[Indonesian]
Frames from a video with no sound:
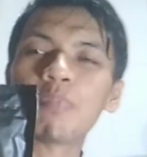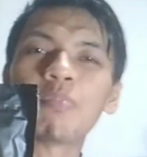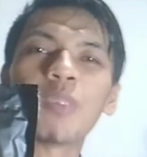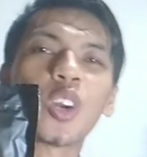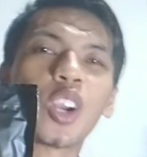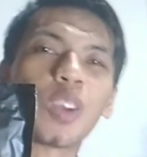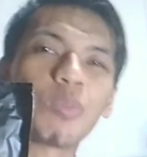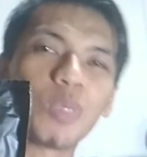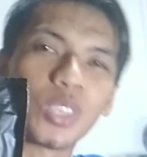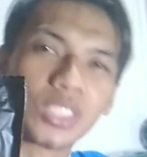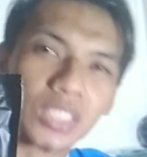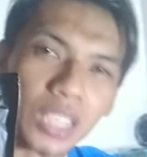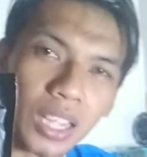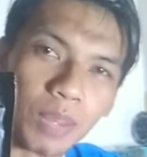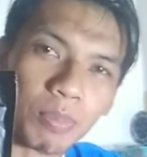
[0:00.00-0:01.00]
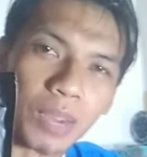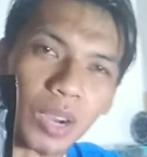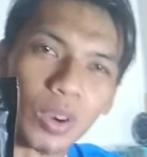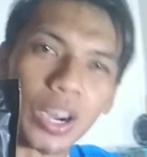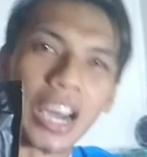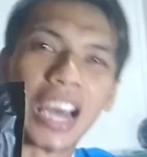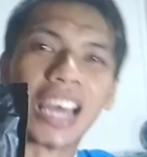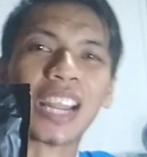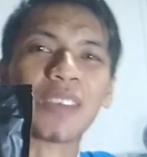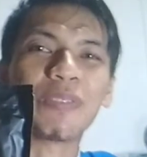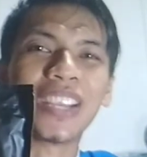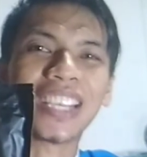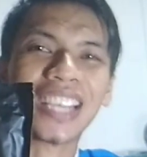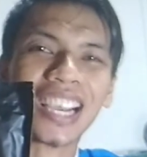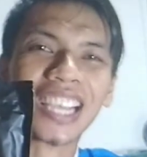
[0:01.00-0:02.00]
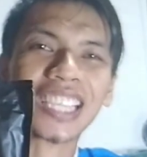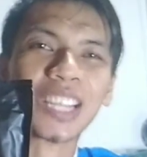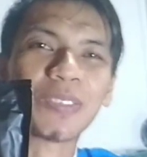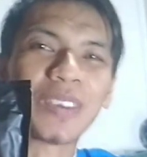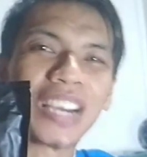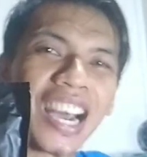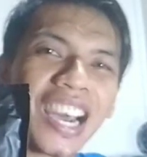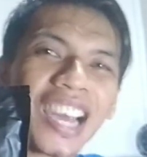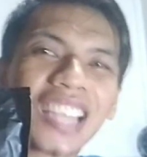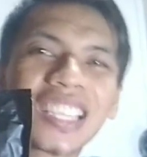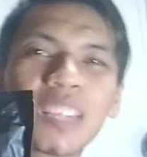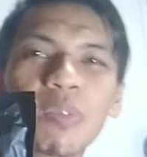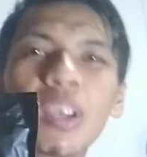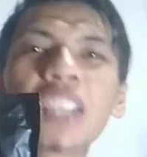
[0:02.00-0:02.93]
mau robusta, mau arabica kita mah ngerti.